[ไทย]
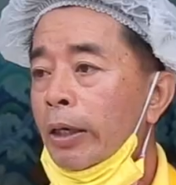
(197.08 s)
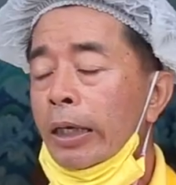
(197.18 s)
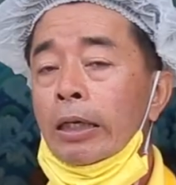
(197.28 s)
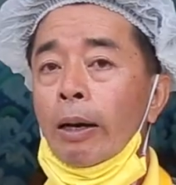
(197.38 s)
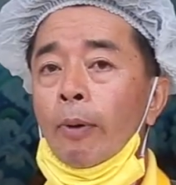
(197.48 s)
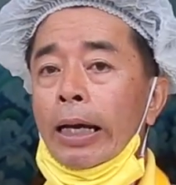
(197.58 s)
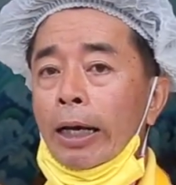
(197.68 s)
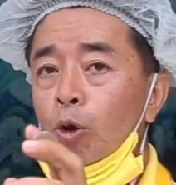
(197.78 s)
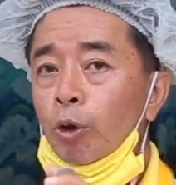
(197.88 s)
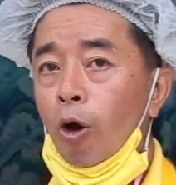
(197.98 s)
นั่นคือคำว่า
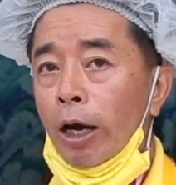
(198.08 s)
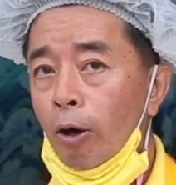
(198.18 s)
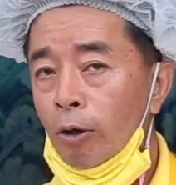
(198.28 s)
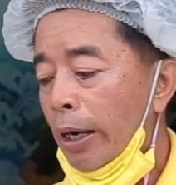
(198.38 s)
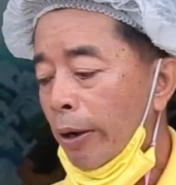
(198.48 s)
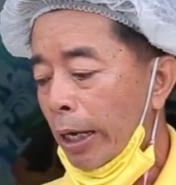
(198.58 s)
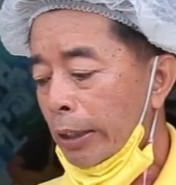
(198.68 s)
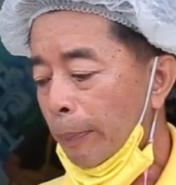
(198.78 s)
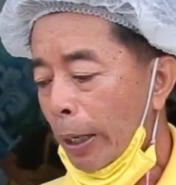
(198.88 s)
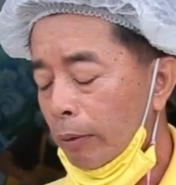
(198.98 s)
ขาดทุนของเขา แล้วไหน
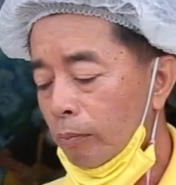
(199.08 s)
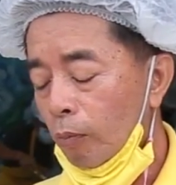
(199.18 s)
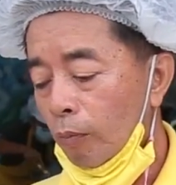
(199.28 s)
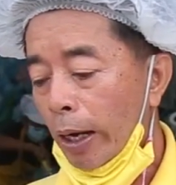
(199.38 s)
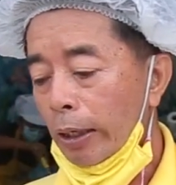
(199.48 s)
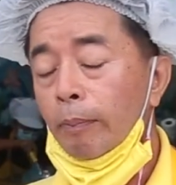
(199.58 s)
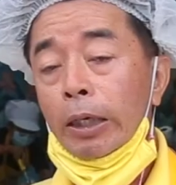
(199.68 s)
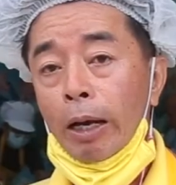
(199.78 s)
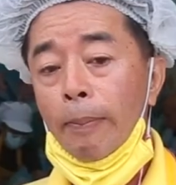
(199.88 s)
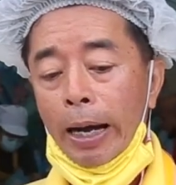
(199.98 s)
จะเป็นวันหนึ่งห
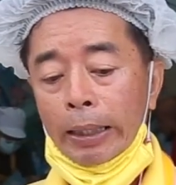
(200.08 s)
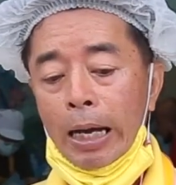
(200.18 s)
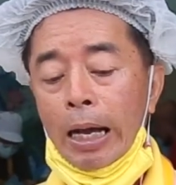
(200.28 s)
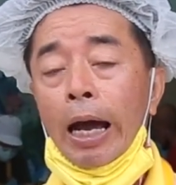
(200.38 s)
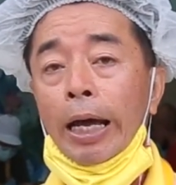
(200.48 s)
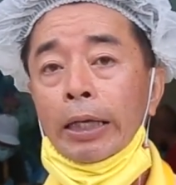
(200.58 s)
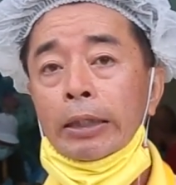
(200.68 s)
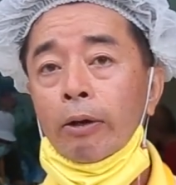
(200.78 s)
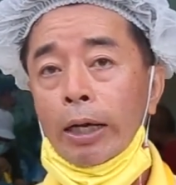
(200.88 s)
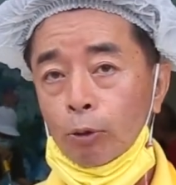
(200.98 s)
มื่นกว่าบาทค่าอาหารเนี่ย
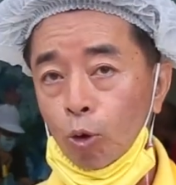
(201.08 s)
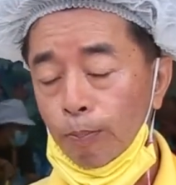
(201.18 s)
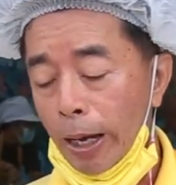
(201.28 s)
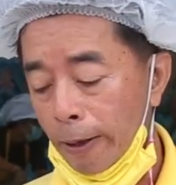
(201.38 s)
ที่เราขาดทุนไป